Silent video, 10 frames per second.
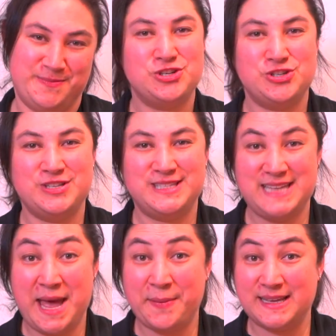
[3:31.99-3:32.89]
Je
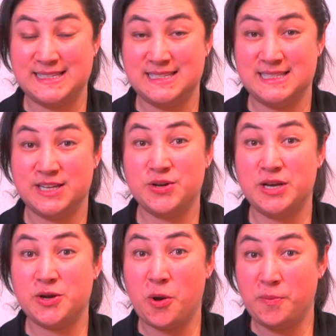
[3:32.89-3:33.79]
tiens à préciser que
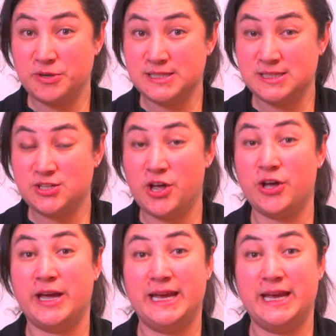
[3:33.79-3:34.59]
les compositeurs